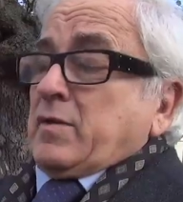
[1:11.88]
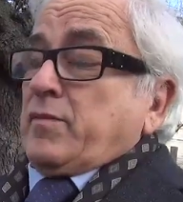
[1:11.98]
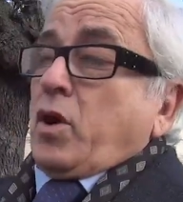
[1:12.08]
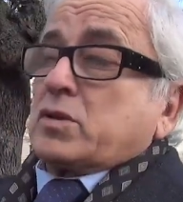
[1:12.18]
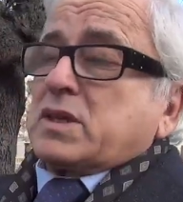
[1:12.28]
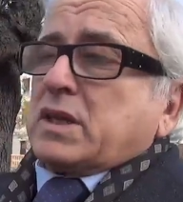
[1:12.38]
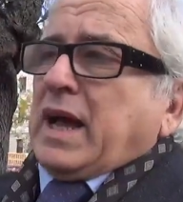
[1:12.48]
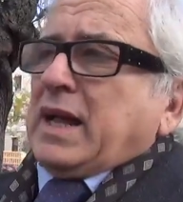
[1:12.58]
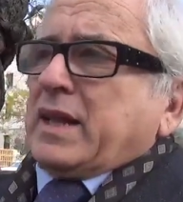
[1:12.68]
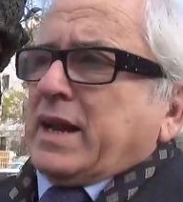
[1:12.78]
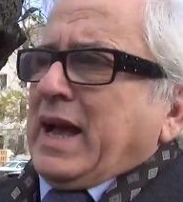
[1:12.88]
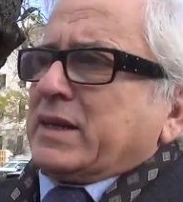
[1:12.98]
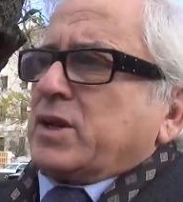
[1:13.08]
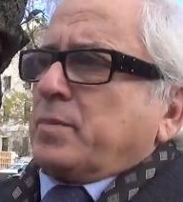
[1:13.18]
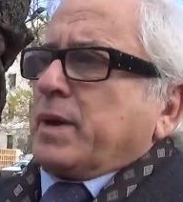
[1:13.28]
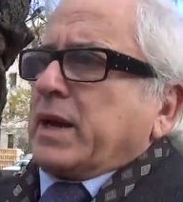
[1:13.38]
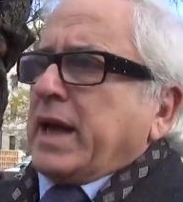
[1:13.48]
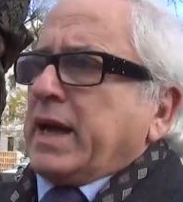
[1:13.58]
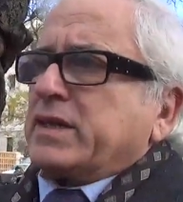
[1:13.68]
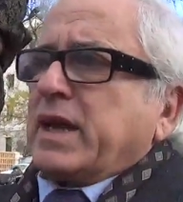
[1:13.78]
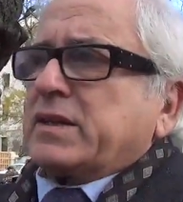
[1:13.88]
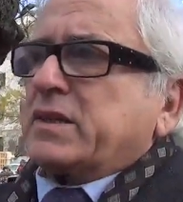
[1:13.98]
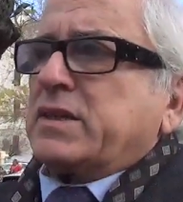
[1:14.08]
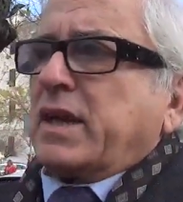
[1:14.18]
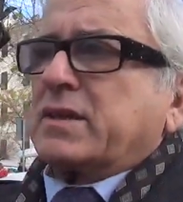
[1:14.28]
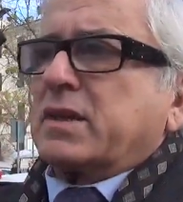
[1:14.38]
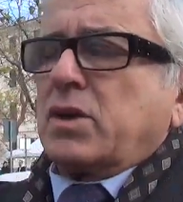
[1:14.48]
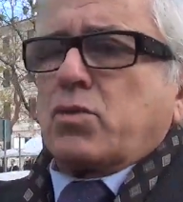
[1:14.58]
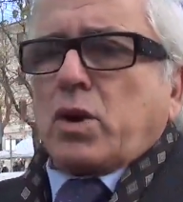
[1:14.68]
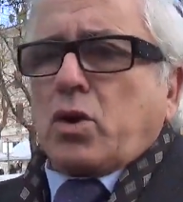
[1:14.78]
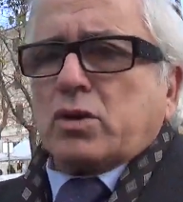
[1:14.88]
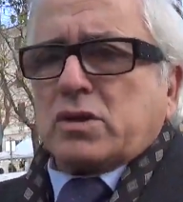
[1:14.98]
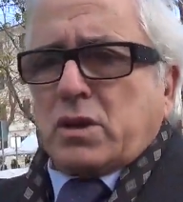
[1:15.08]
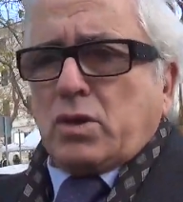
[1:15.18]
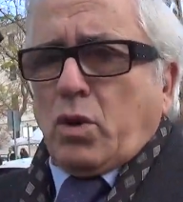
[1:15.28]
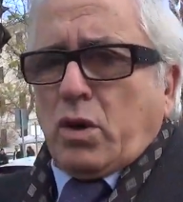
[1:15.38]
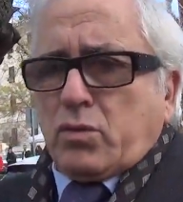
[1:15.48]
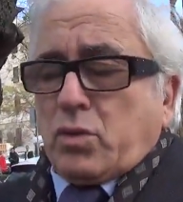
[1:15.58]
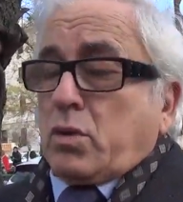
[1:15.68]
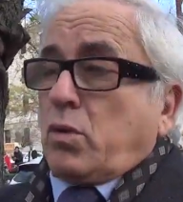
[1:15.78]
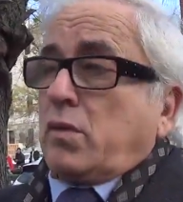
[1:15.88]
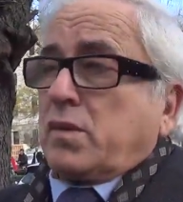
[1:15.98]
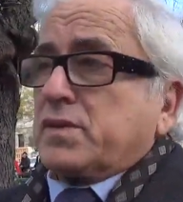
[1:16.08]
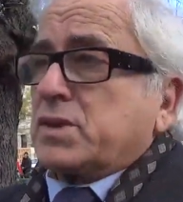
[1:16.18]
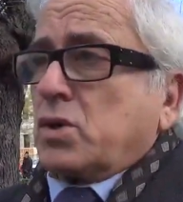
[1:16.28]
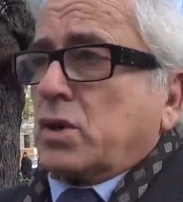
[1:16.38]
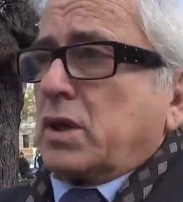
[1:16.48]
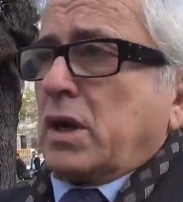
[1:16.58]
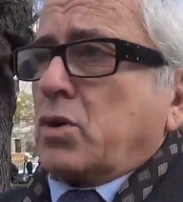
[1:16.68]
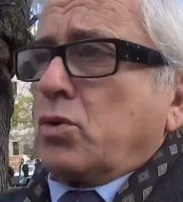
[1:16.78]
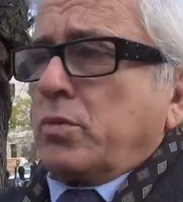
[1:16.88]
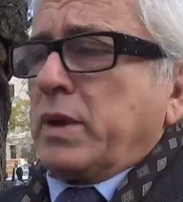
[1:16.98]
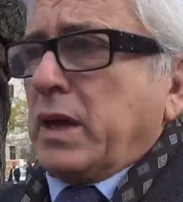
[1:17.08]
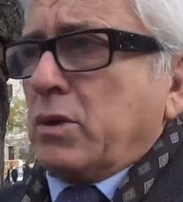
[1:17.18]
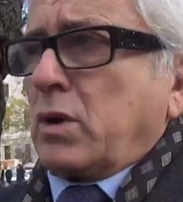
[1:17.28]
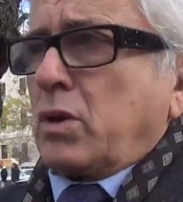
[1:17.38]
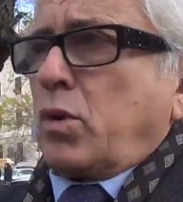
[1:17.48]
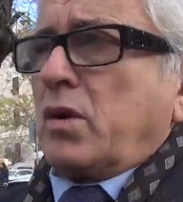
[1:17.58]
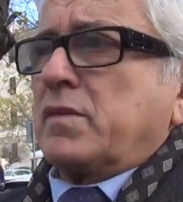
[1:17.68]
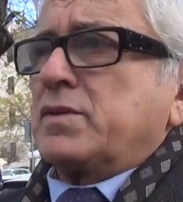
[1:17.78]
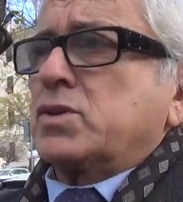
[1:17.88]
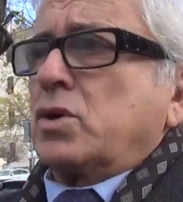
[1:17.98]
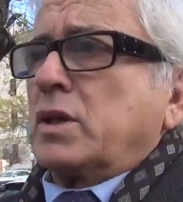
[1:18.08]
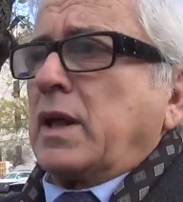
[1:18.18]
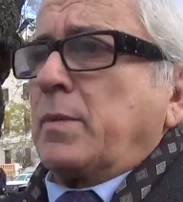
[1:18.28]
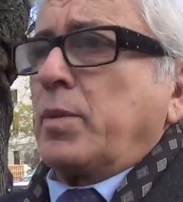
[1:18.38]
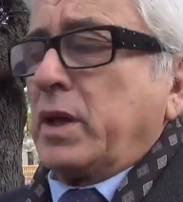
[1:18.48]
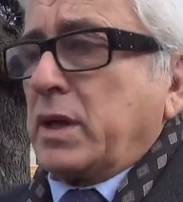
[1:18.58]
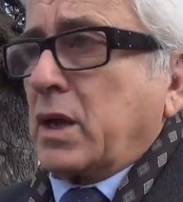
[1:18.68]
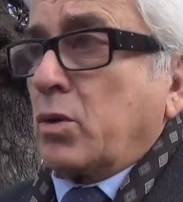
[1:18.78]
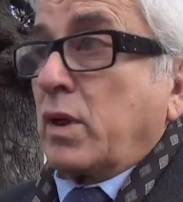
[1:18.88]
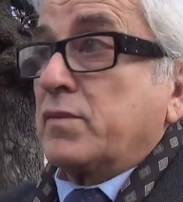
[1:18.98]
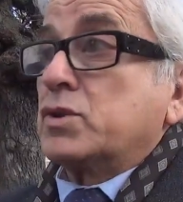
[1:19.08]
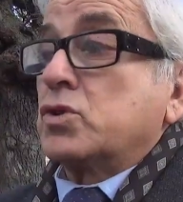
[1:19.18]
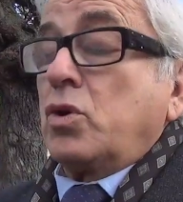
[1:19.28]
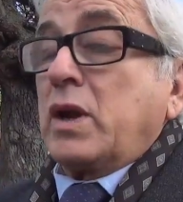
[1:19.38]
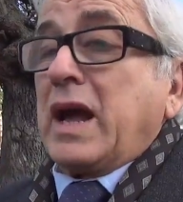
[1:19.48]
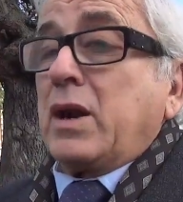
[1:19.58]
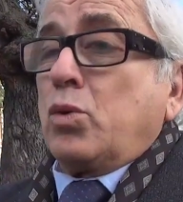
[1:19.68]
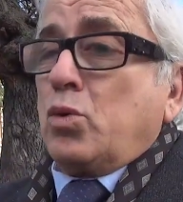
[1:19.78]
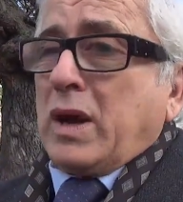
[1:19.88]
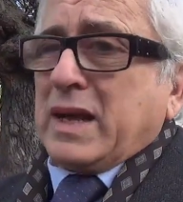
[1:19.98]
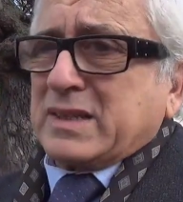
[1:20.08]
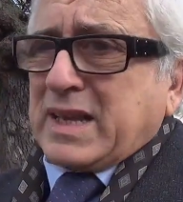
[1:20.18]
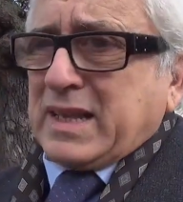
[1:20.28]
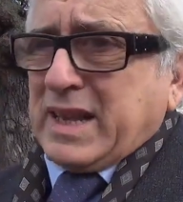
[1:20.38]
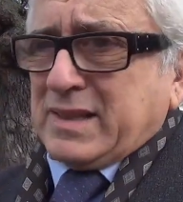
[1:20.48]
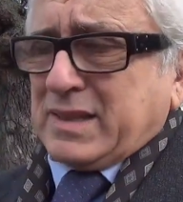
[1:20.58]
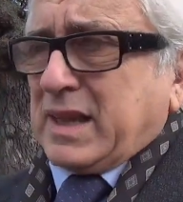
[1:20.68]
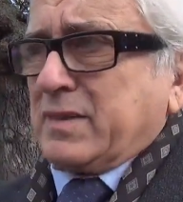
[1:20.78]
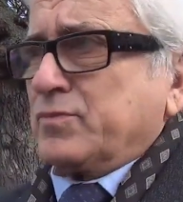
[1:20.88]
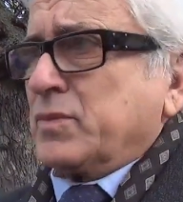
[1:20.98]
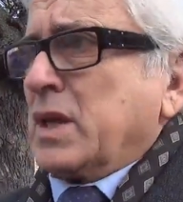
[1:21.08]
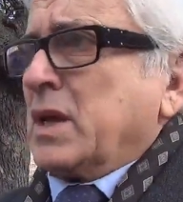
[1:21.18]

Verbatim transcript: Vox Italia nasce perché c'è esigenza di qualcosa di nuovo, una nuova visione dell'economia, una nuova visione della politica, una visione a lunga scadenza